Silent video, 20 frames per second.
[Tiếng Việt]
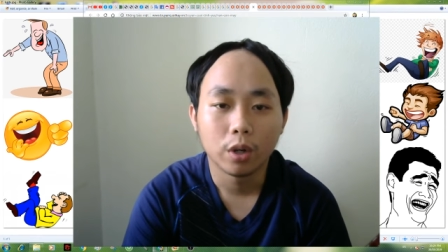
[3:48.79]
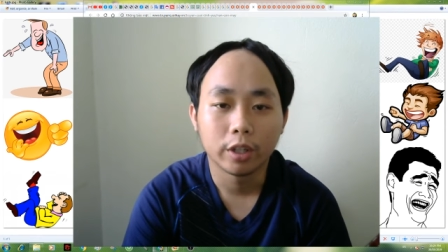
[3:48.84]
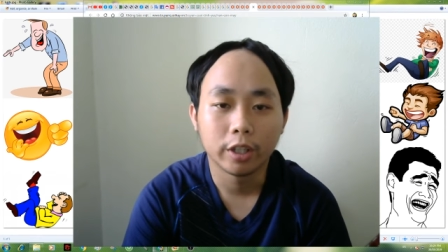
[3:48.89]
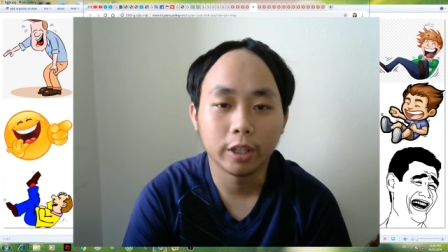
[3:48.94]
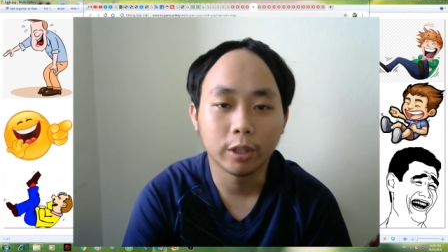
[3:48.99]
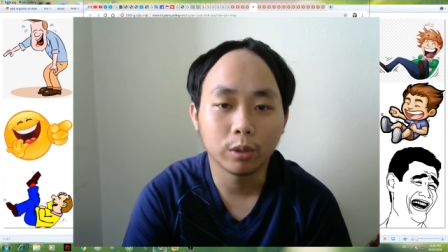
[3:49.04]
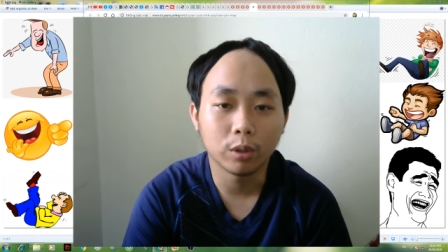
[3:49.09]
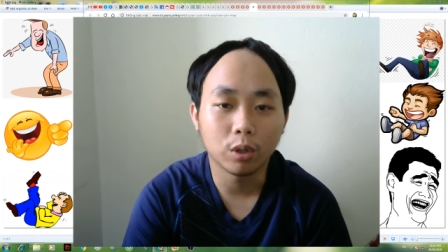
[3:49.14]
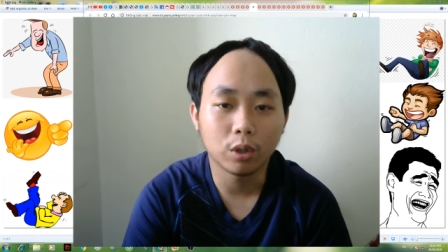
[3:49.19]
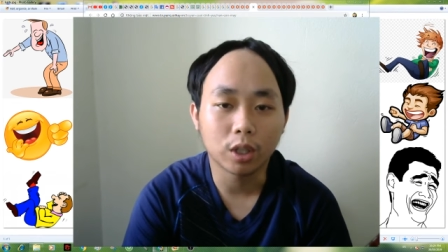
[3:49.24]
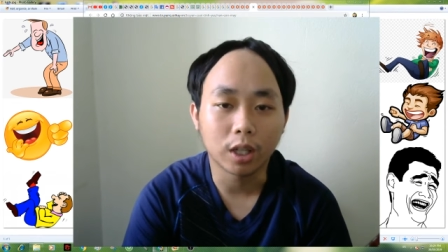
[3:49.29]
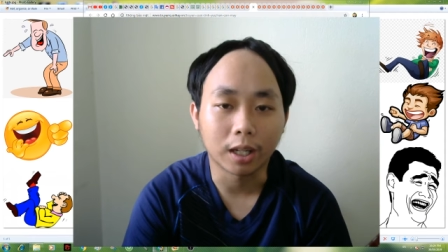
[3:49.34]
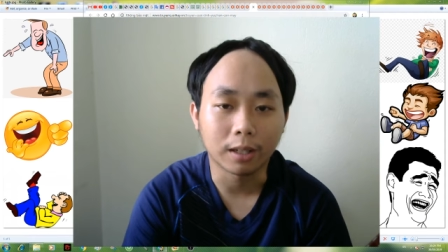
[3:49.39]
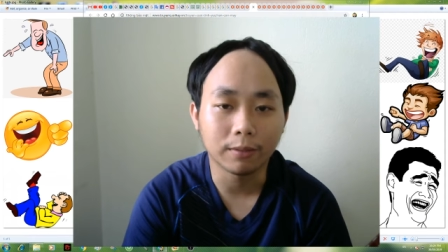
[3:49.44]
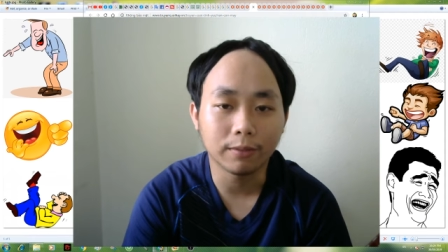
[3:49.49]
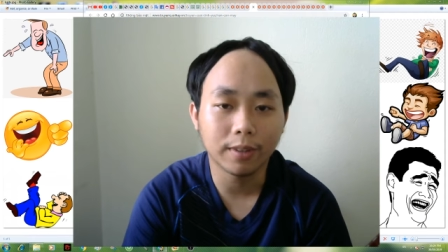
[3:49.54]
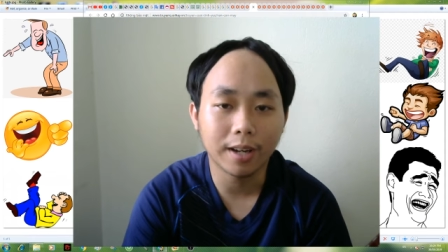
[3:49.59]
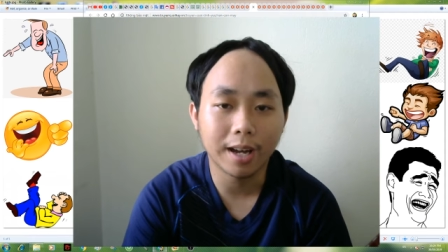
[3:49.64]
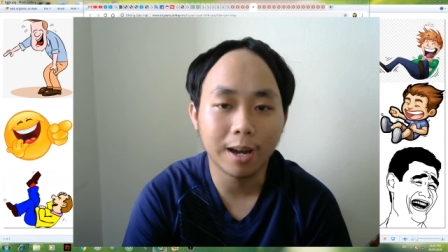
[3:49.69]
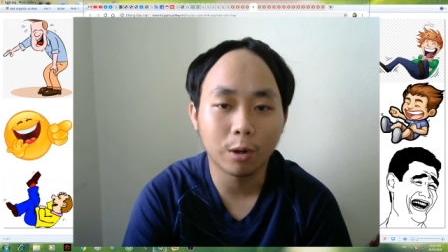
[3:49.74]
Nếu nó
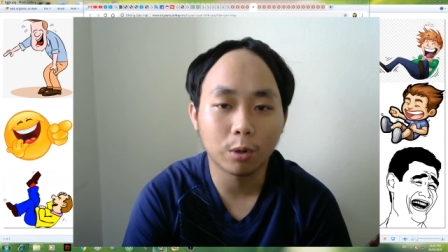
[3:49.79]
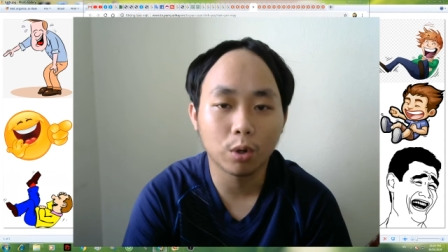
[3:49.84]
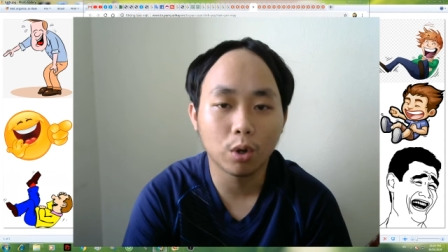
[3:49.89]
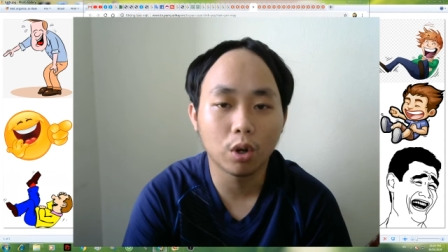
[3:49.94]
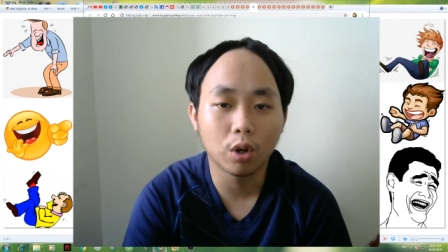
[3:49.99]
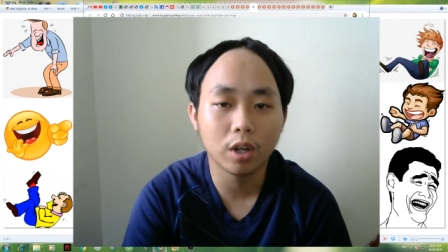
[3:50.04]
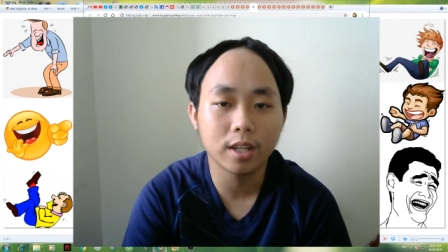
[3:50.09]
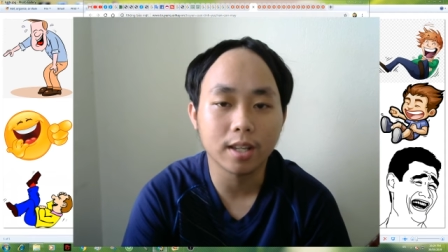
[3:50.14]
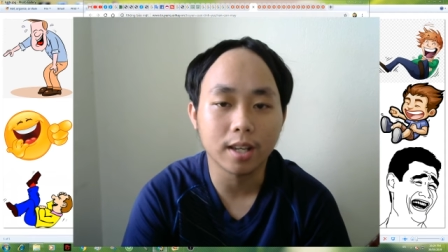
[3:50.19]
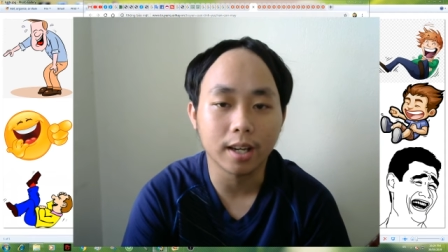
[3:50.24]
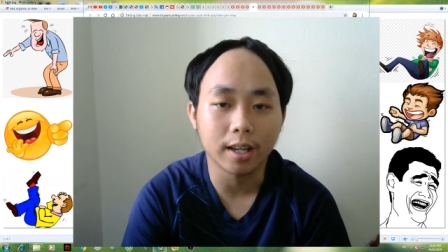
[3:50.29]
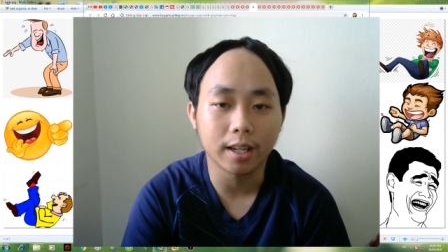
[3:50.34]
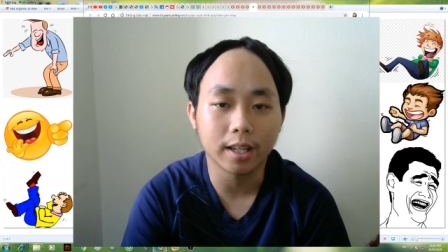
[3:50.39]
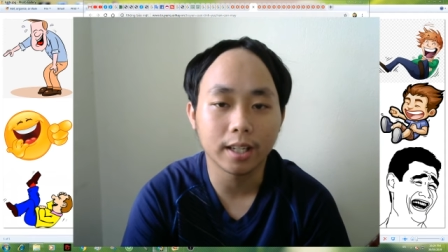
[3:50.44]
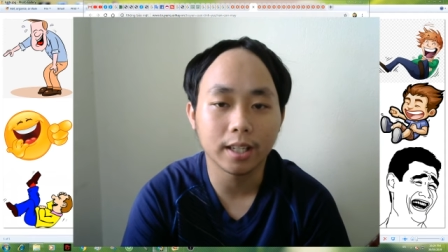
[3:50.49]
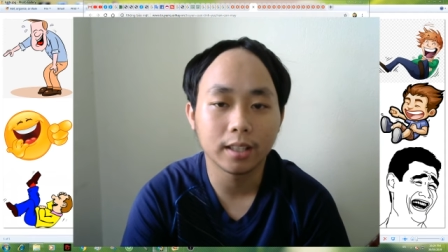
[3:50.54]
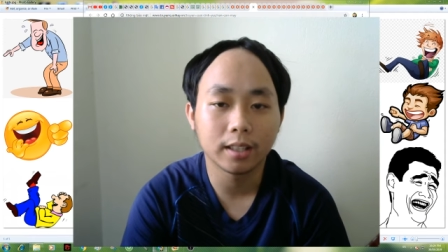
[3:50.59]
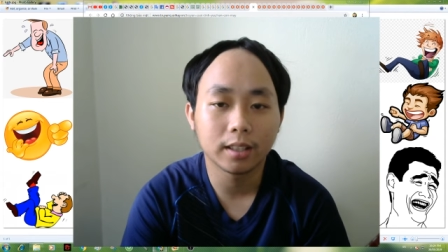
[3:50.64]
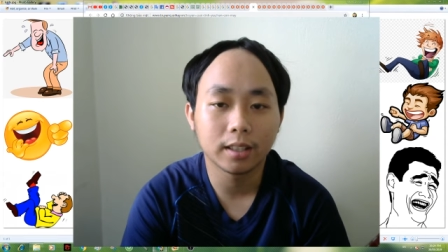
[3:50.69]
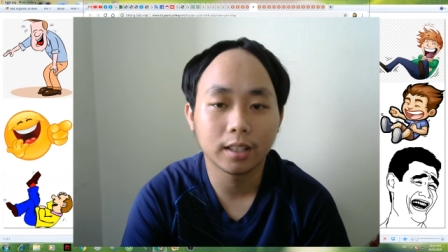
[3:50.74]
cắn vào đôi
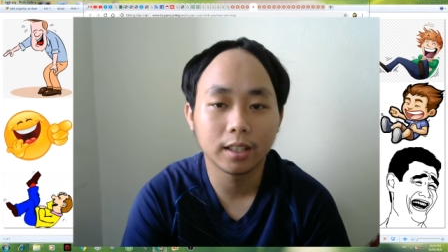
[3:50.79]
giày